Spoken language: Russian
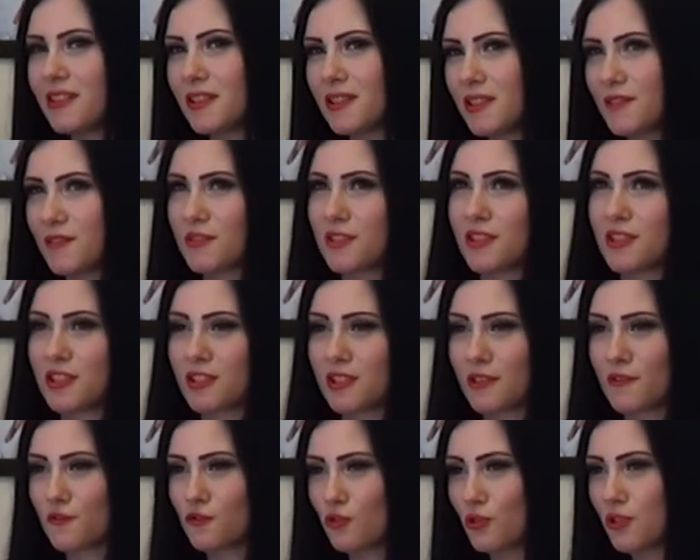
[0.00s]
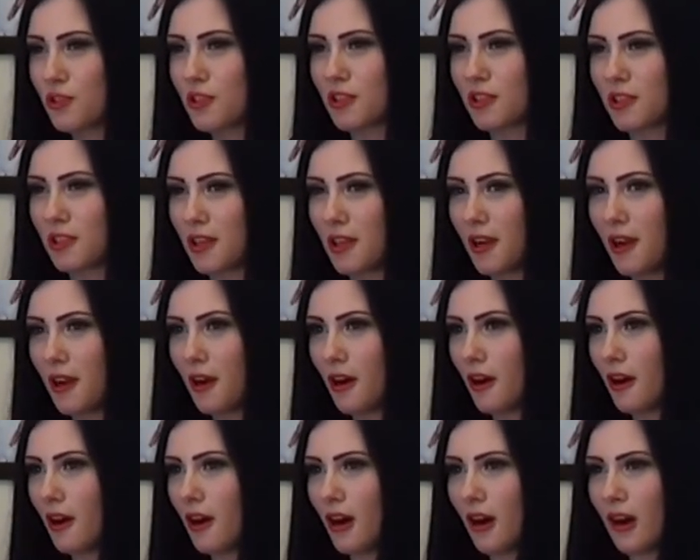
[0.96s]
они все сидят в шоке и
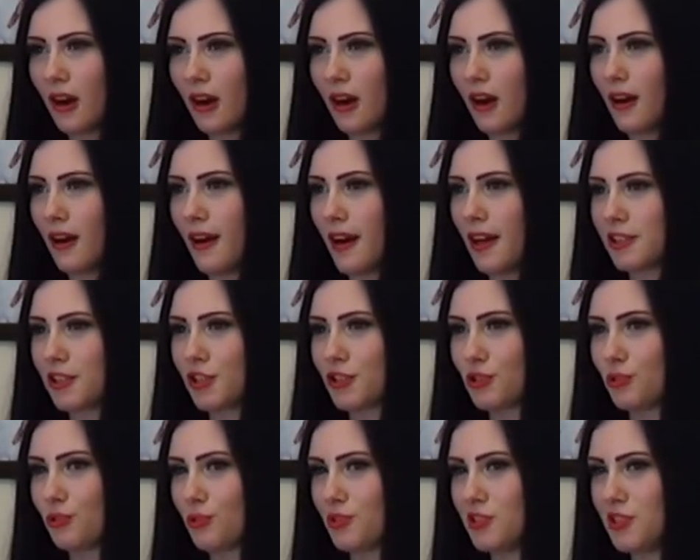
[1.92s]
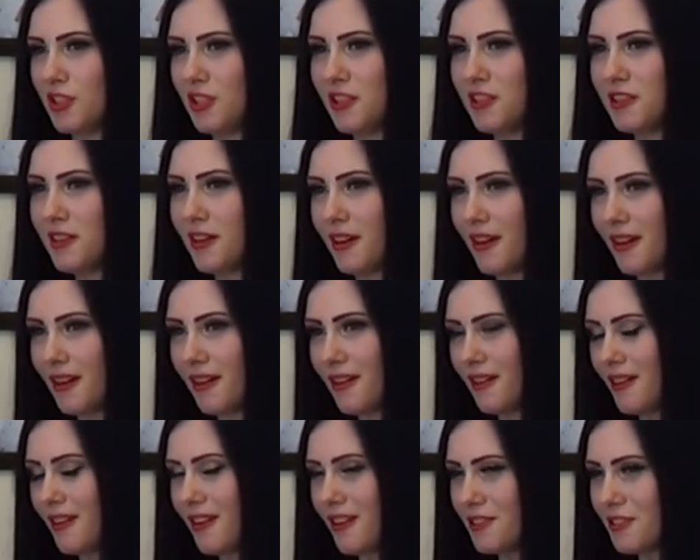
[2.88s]
«А ты что,
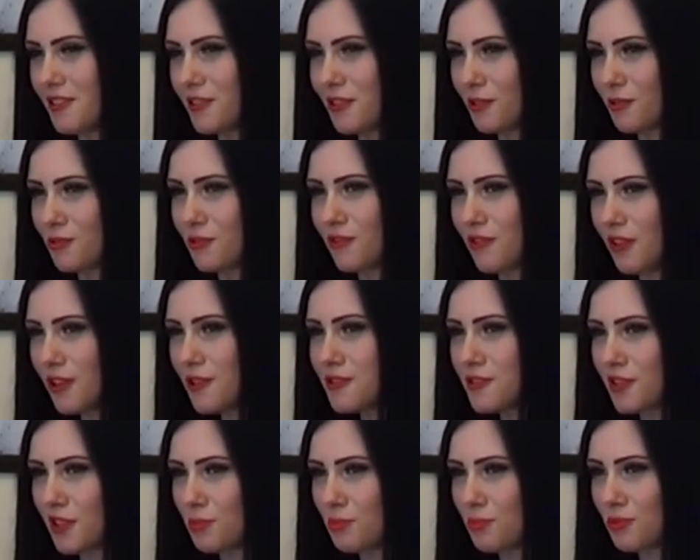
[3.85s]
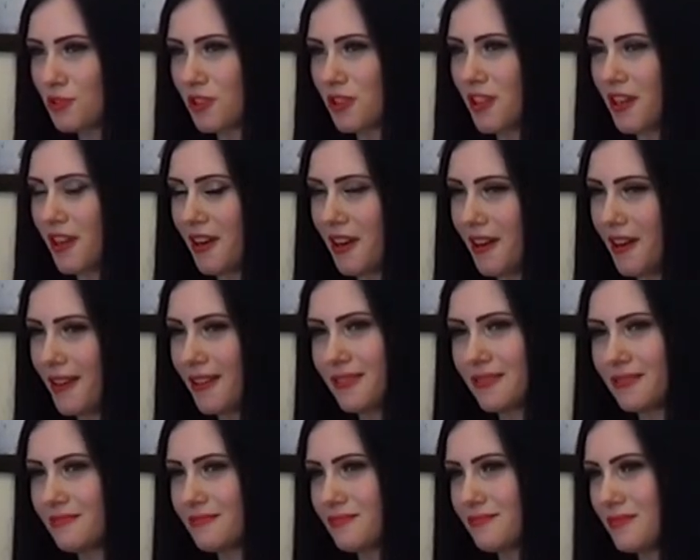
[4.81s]
Дина?» Они так удивляются, как будто я
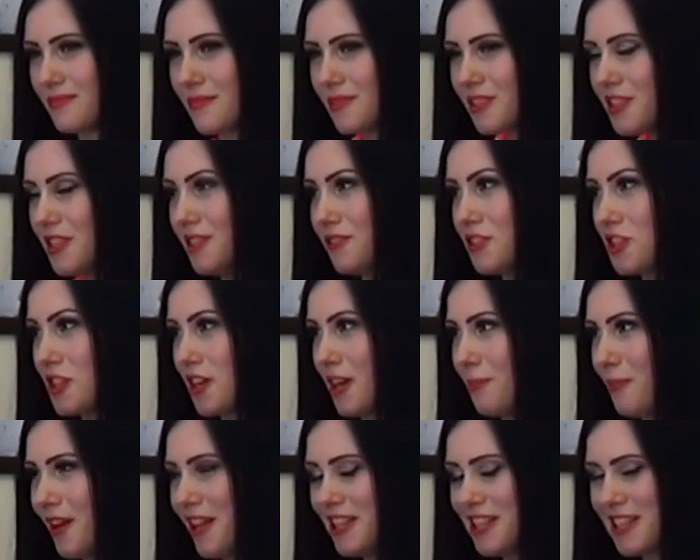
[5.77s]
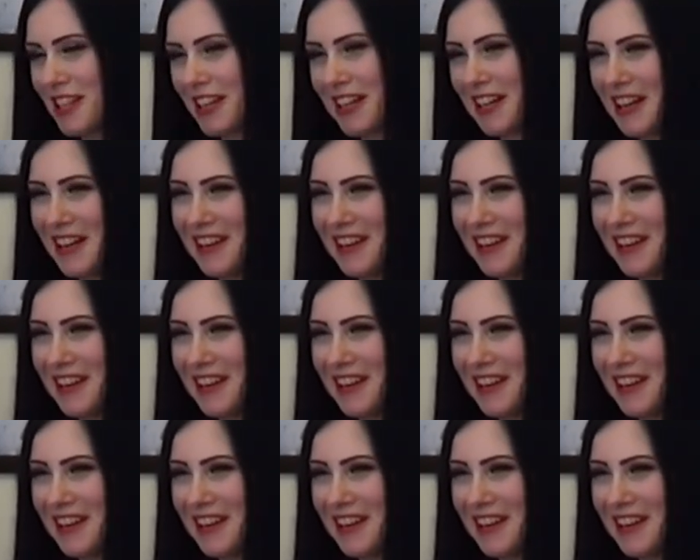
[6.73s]
не девочка, а мальчик,